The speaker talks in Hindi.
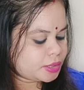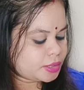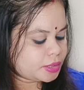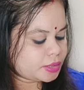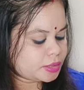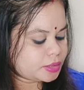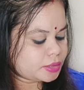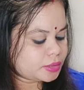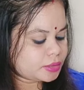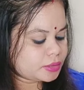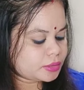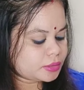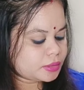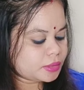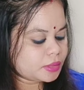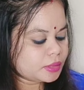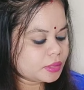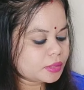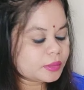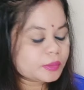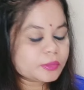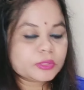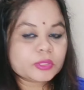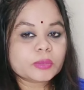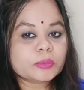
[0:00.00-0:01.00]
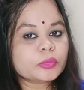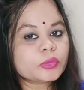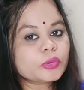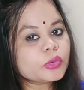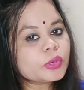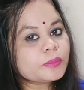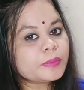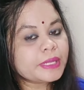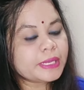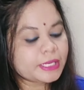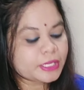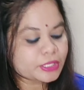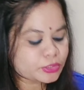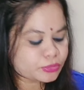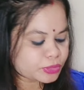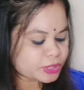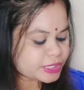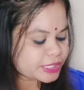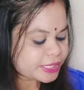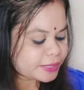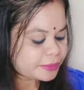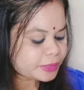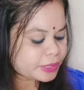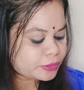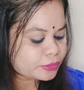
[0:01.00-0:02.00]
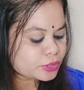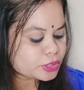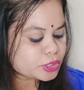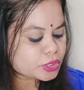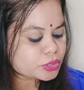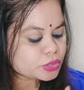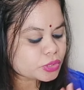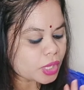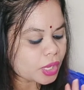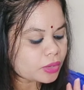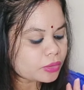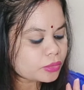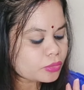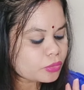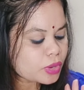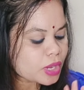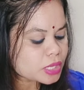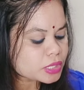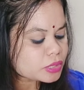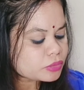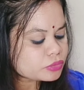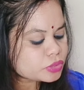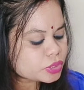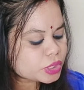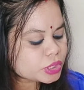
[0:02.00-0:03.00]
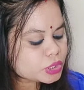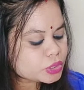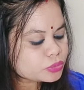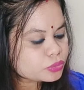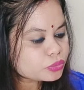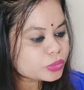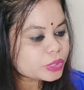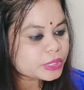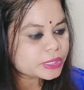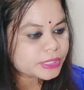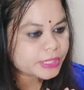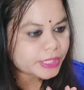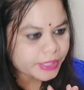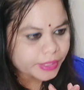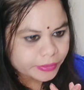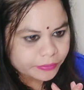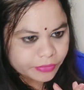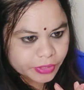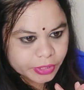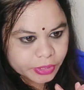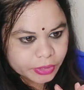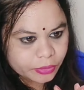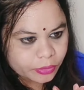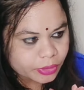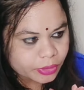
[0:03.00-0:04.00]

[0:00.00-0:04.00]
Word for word: तो मोर मेनली स्वीट क्रिविंग रही है कि स्वीट क्रिविंग